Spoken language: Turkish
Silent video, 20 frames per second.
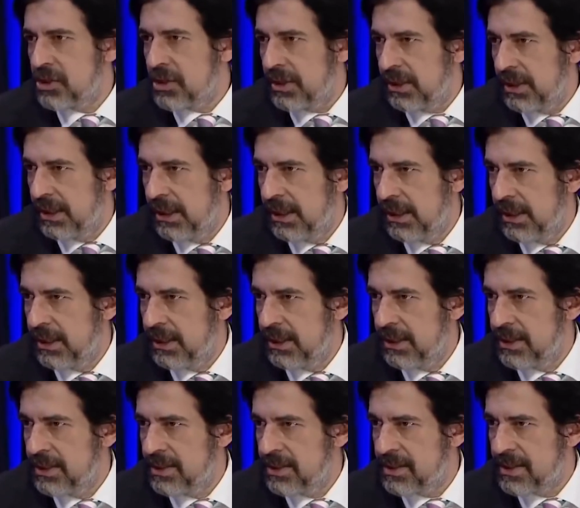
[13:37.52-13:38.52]
aşk
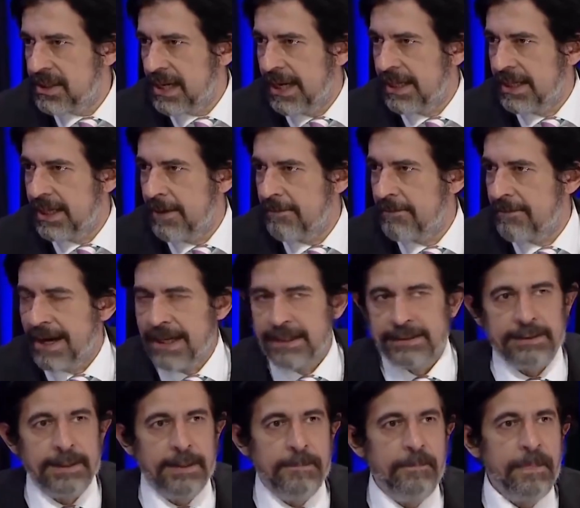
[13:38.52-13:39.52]
e, sahnem
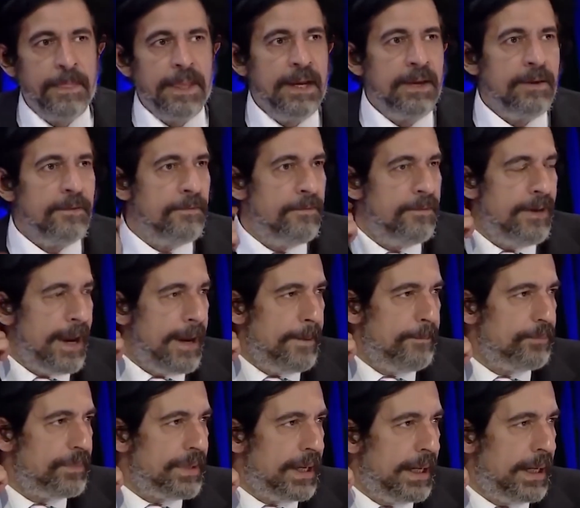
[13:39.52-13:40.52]
vardı.
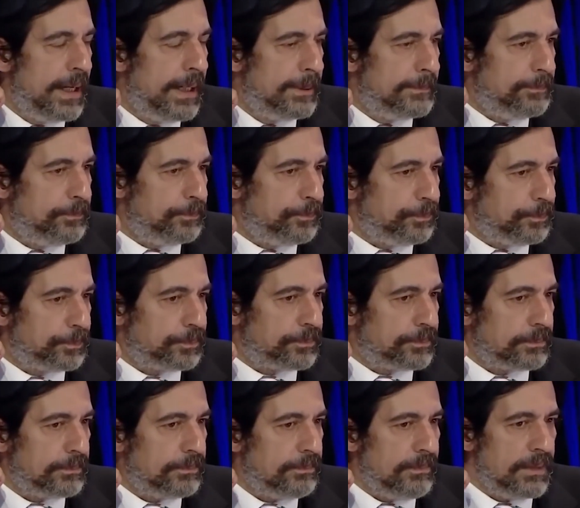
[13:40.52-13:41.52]
Ve e,
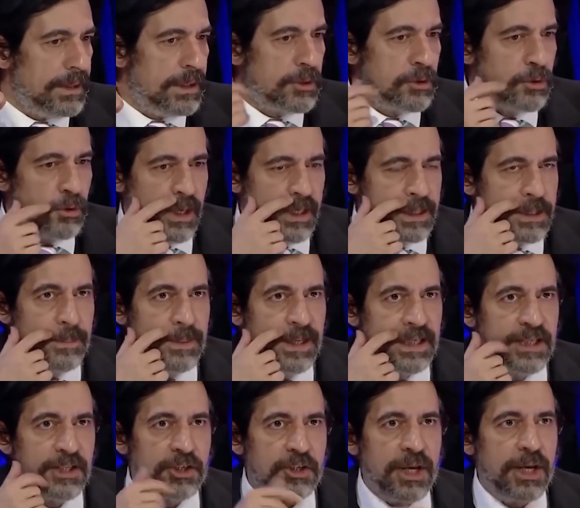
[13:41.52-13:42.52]
sürekli
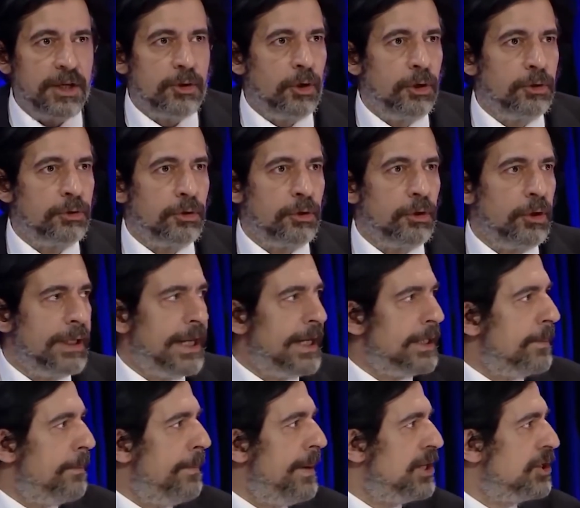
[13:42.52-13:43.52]
bana şey
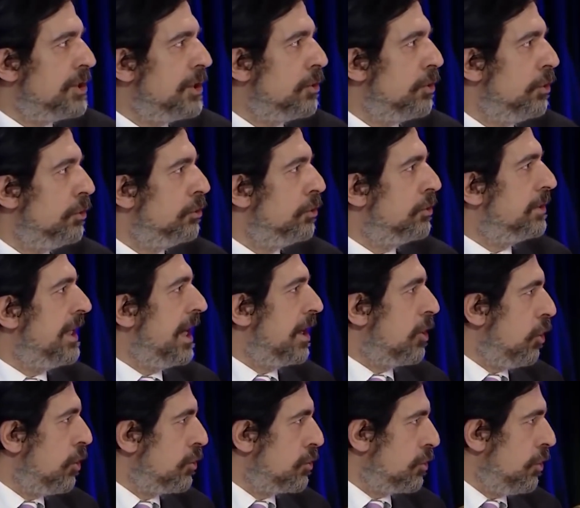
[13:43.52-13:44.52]
koyduruyorlardı. Beşlik onluk
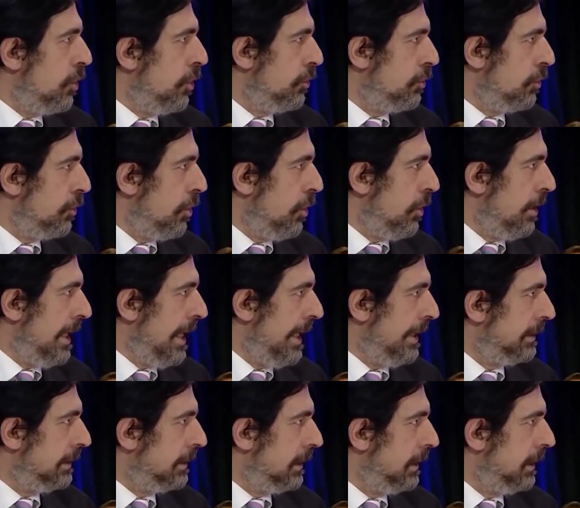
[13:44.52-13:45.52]
takoz, takoz.
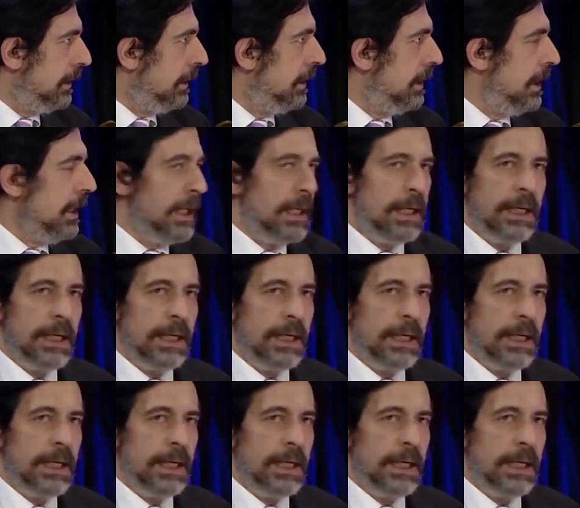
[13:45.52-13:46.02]
koyduruyorlardı.